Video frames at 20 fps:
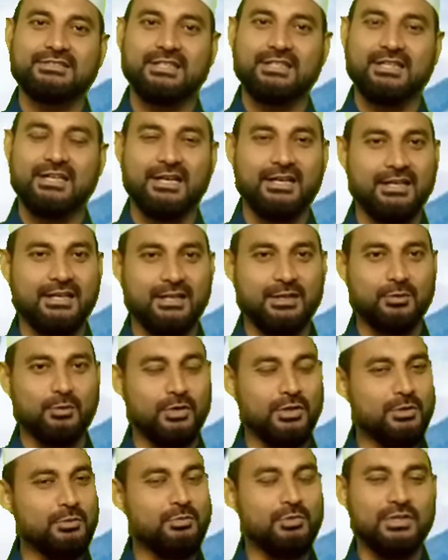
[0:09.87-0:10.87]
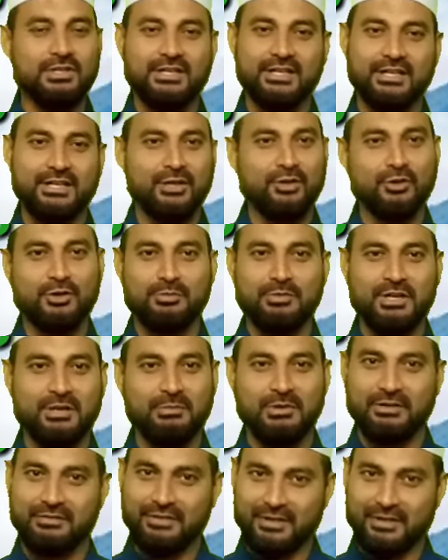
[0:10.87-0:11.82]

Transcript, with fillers: செய்தால் இன்றைக்கி உலகம் முழுக்க எல்லோருமே நம்மளை